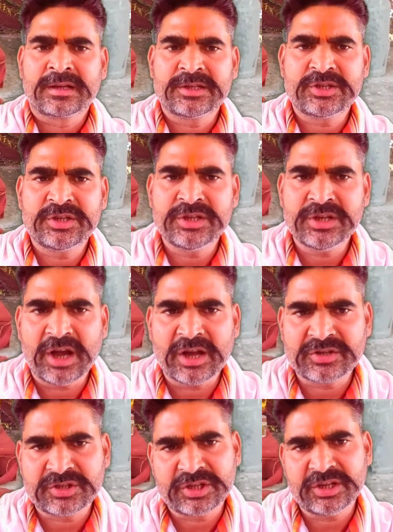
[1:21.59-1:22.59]
किसी
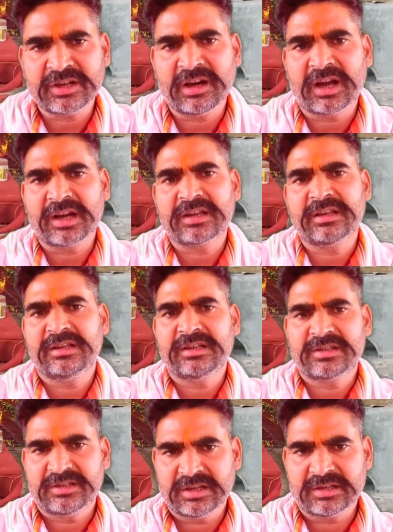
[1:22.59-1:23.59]
अच्छे कार्य के लिए
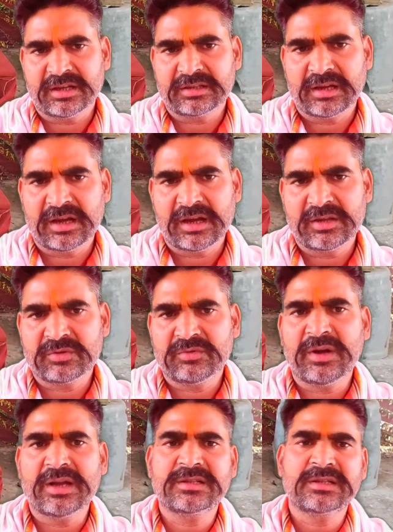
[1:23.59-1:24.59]
किया जाता है तो
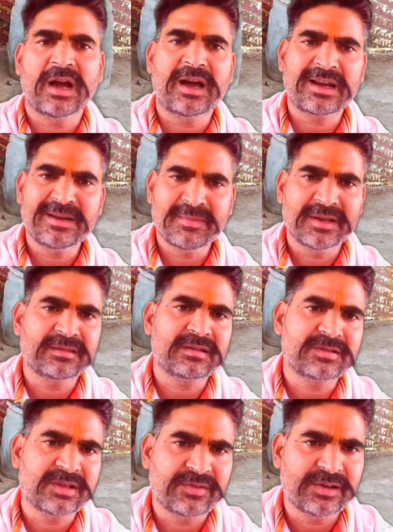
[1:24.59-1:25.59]
वह सारे
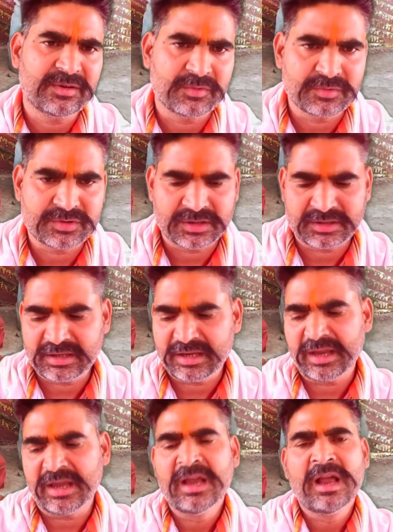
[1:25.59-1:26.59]
मंत्र सफल हो सकते
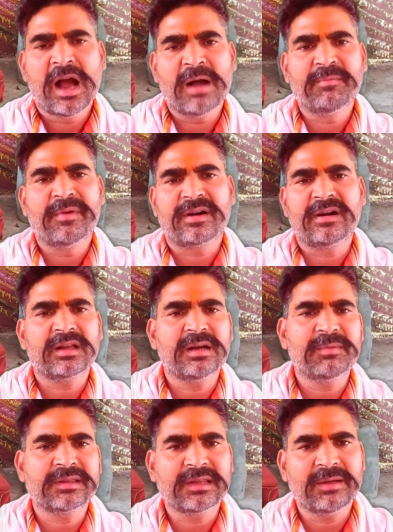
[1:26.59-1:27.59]
हैं अब मरण
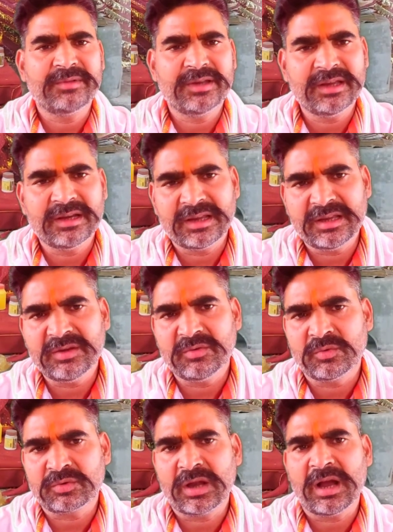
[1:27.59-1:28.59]
का मतलब ये नहीं
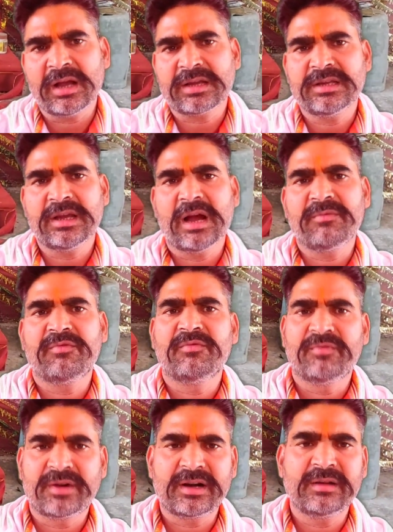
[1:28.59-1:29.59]
होता कि आप
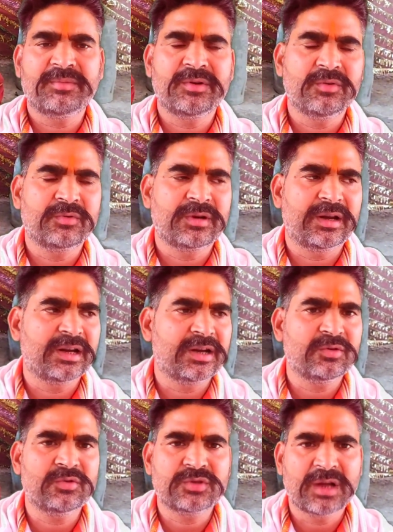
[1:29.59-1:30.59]
मरण प्रयोग
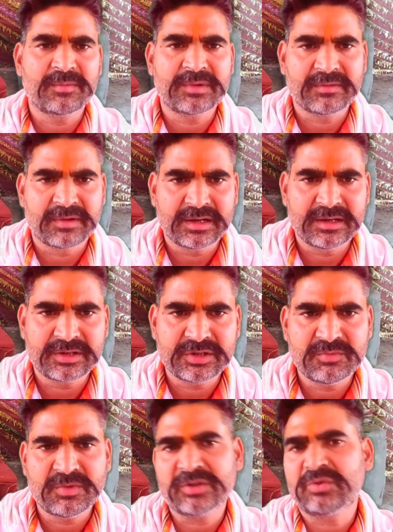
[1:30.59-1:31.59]
करेंगे तो सामने वाले
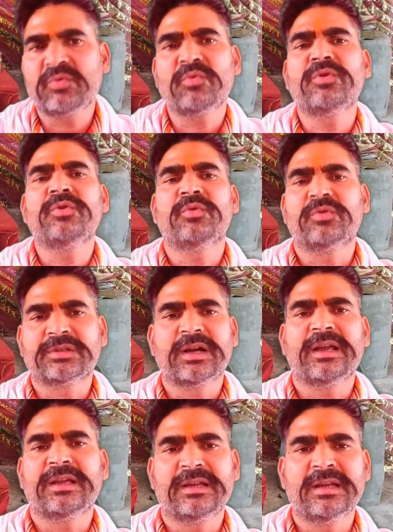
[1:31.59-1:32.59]
की मृत्यु ही हो
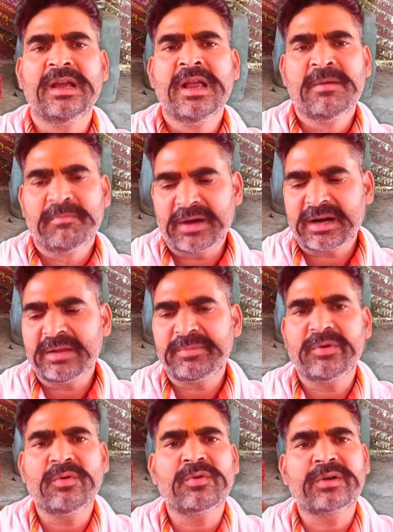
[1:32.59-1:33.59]
जाएगी मरण
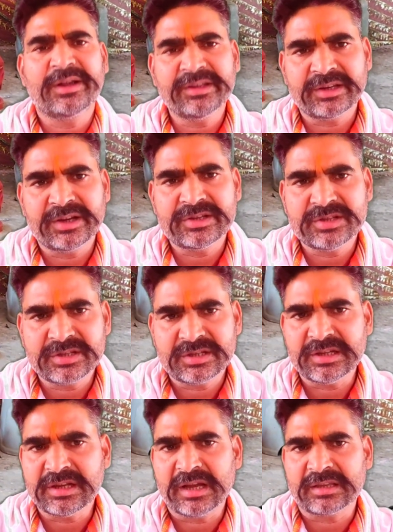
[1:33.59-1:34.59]
प्रयोग कई तरह से
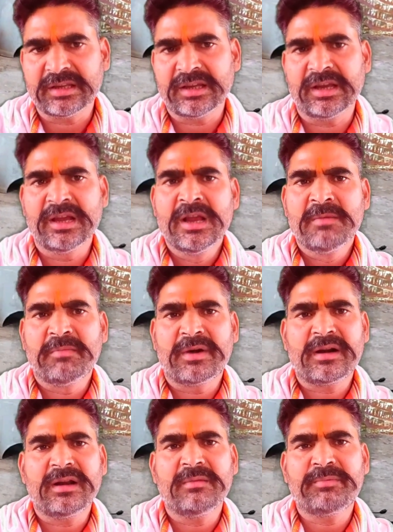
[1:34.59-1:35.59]
किए जाते हैं
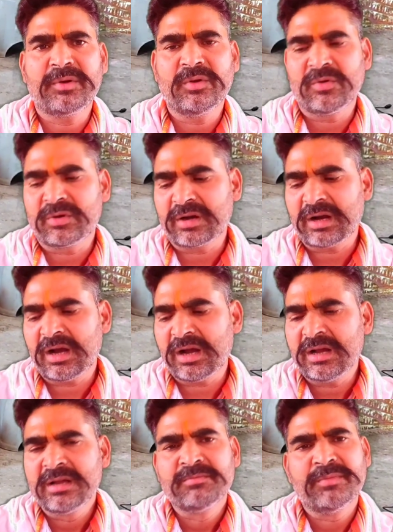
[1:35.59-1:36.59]
मरण प्रयोग का
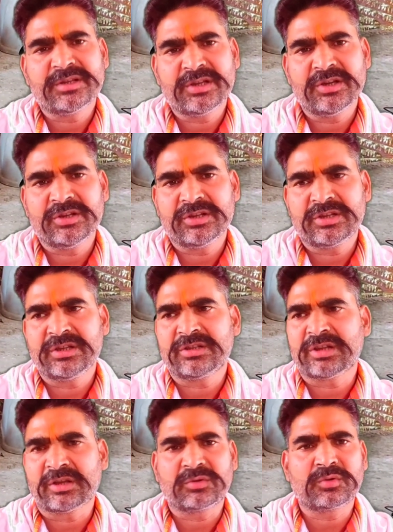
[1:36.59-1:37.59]
वैसे जैसे
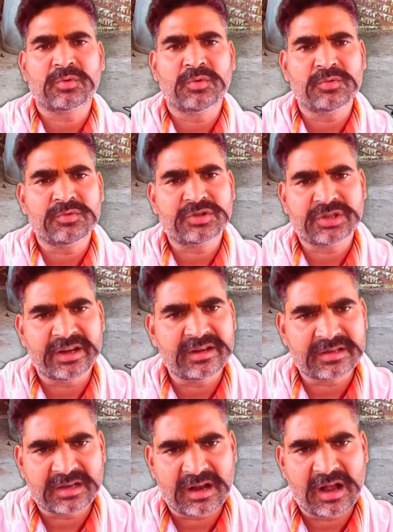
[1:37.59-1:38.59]
शत्रु
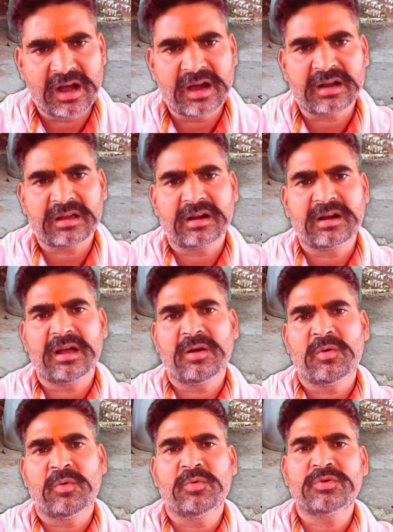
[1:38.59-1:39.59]
सैन्य संहार करना
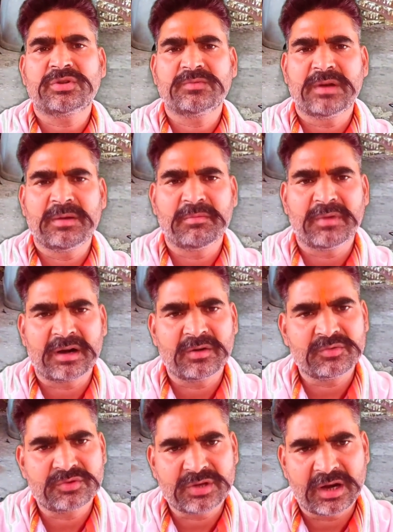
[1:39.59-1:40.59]
हो उस समय मरण
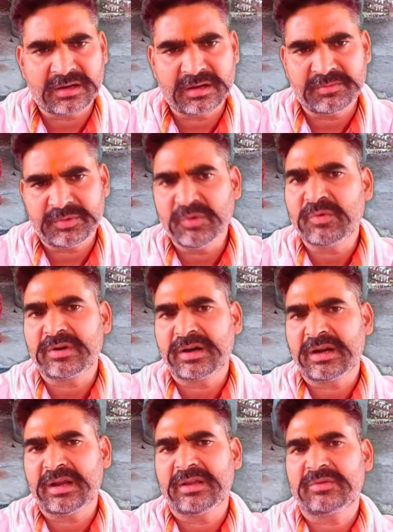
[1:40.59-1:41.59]
उच्चाटन प्रयोग
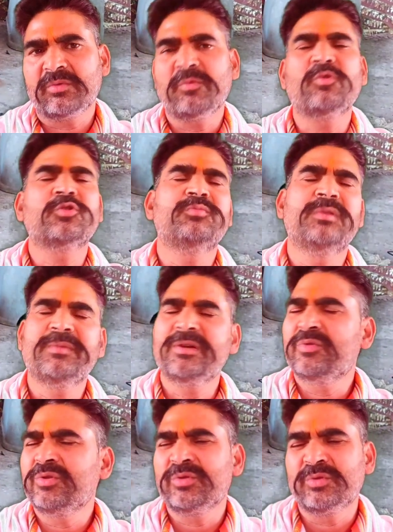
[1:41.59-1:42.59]
करें तो उसमें भी
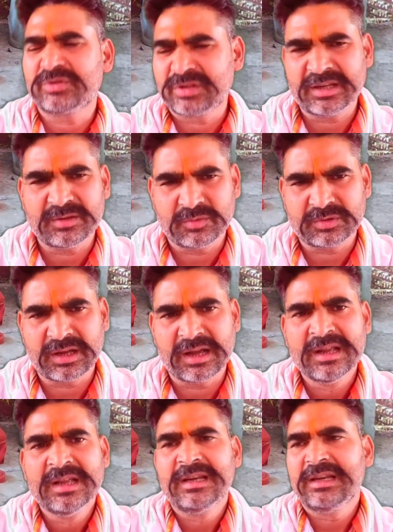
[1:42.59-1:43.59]
कोई दोष नहीं
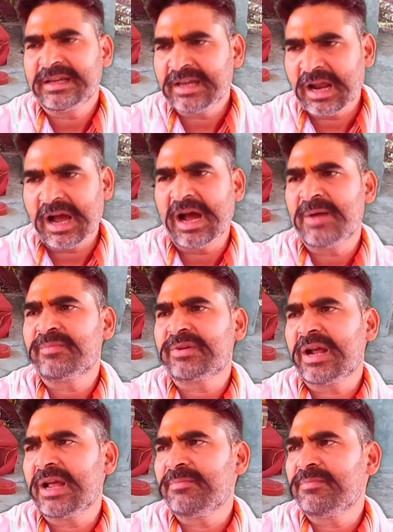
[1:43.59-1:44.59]
होता लेकिन आम
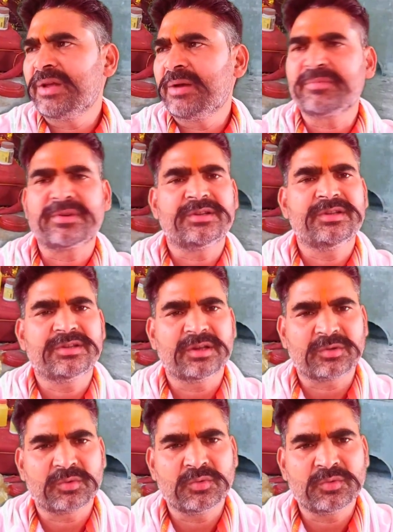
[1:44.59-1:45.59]
टाइम में हम किसी
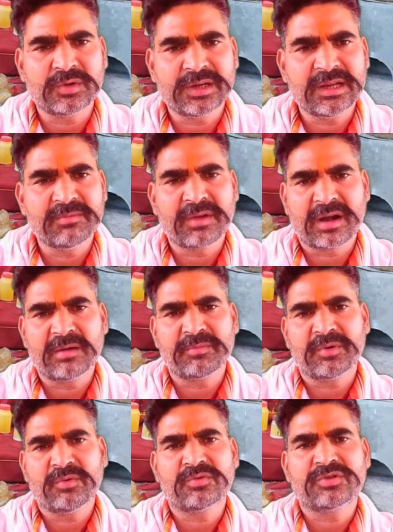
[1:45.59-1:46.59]
शत्रु के लिए मरण
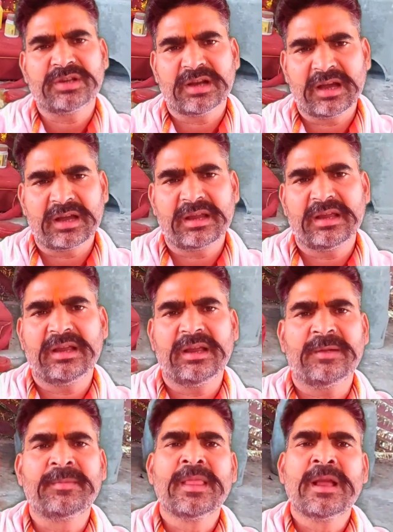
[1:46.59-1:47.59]
प्रयोग चला रहे
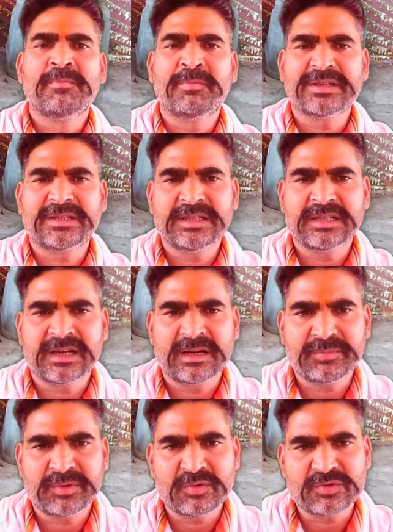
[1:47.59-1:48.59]
हैं
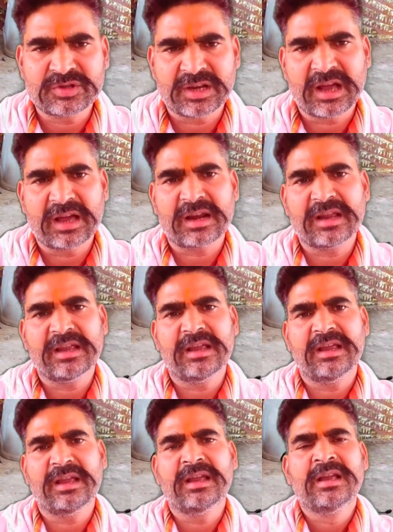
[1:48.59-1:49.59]
वसीकरण प्रयोग चला रहे
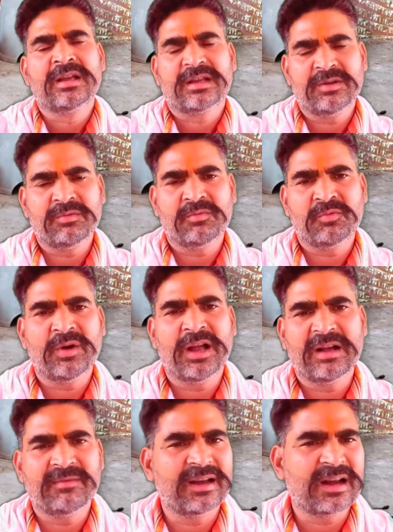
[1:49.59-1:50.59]
हैं कि
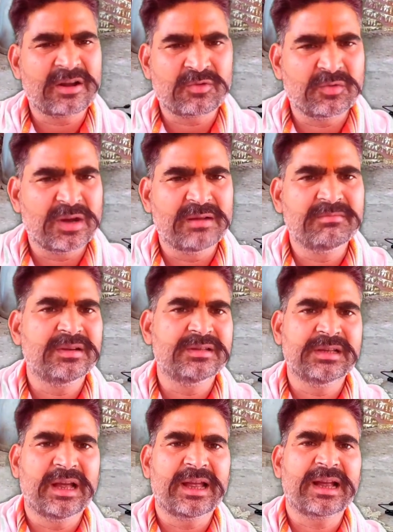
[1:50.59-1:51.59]
वह हमारा गुलाम
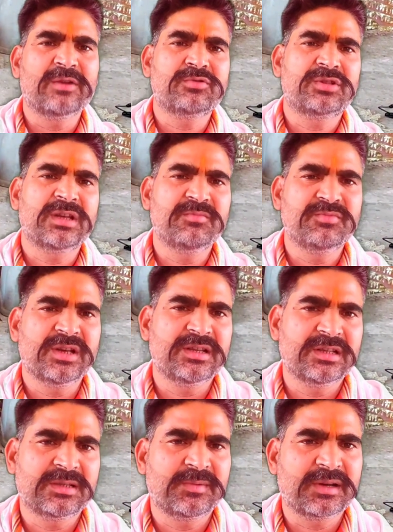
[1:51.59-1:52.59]
बन जाएगा जाएगा उससे हम चाहे
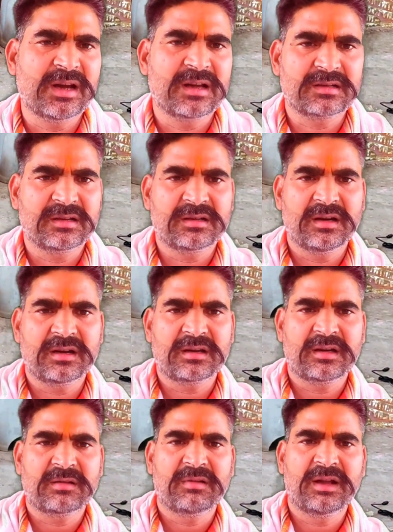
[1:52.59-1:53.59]
जिस प्रकार का
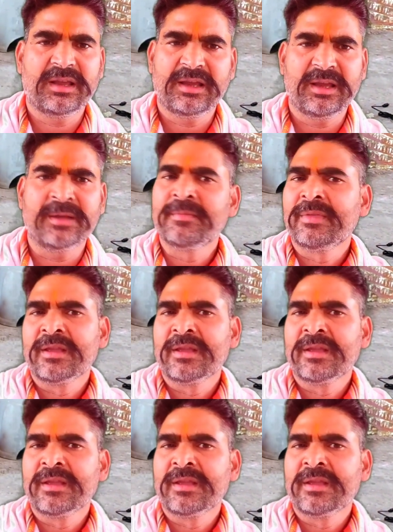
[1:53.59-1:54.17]
कार्य करवाएंगे